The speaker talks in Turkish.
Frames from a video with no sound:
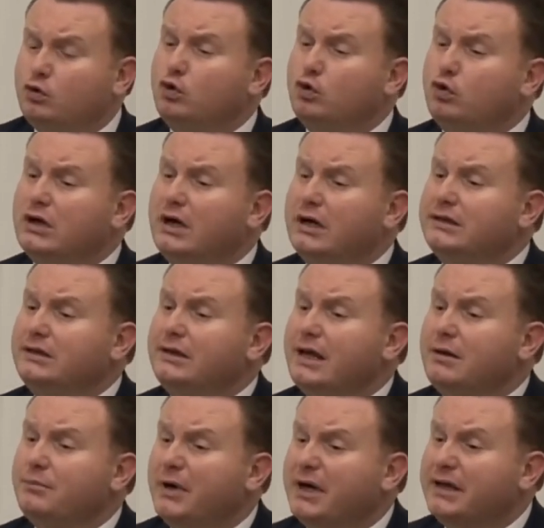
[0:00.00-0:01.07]
dünyanın
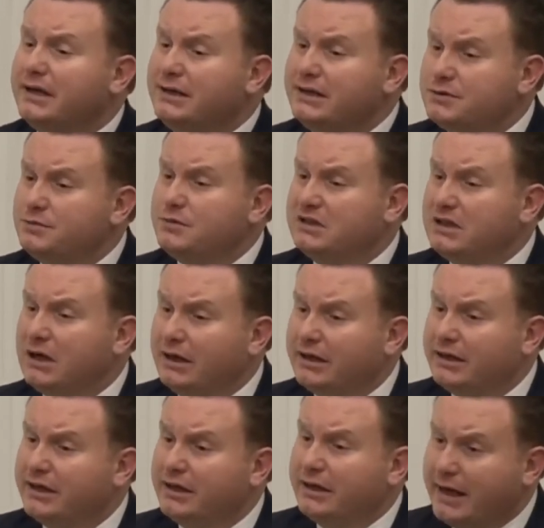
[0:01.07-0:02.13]
emperyalizmin
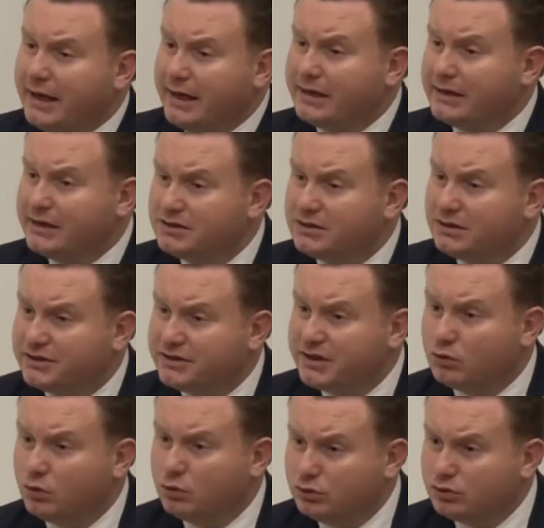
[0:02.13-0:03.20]
tarihi eğer
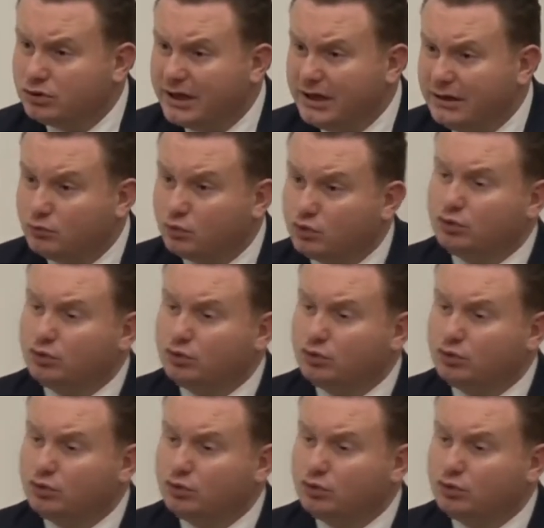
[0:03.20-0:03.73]
yazılacak olursa